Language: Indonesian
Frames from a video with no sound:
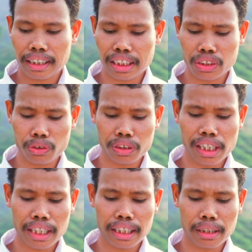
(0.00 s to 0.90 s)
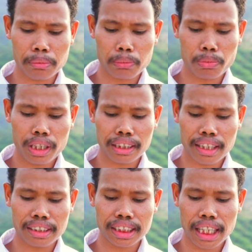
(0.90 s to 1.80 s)
Kristuslah yang membuat
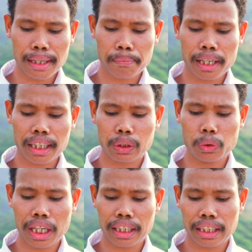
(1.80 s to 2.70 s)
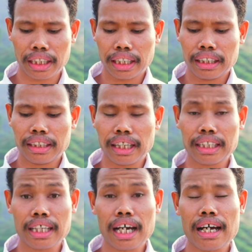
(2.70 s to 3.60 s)
rencana pengaturan
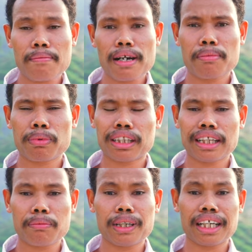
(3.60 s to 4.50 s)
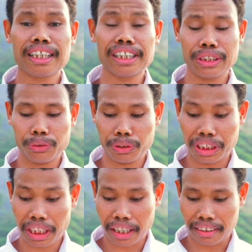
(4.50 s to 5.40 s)
dari Kaabah pertama di
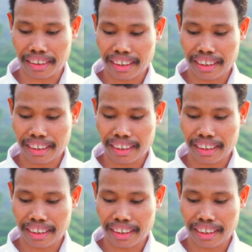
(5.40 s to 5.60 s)
dunia.